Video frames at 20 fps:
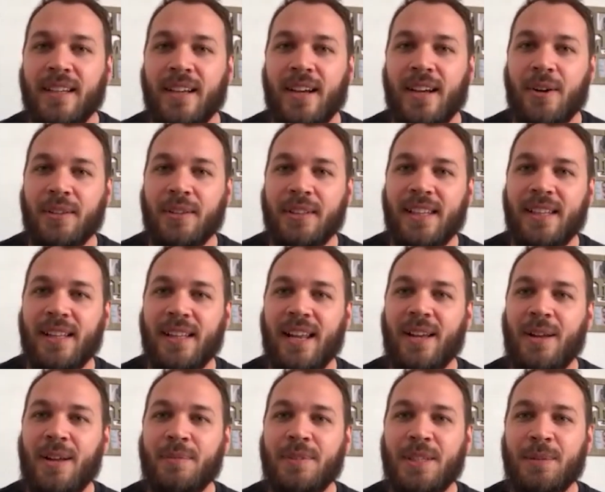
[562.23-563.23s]
on était là
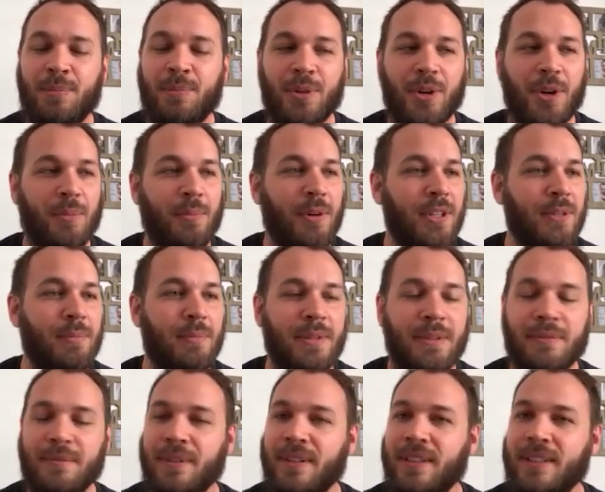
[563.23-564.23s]
un petit peu en mode,
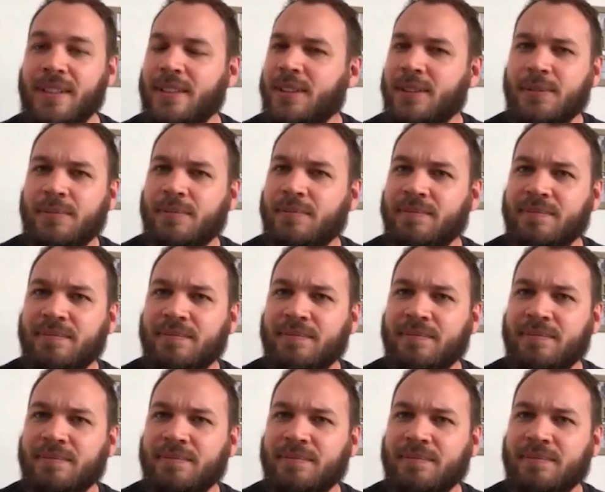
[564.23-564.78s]
mais enfin,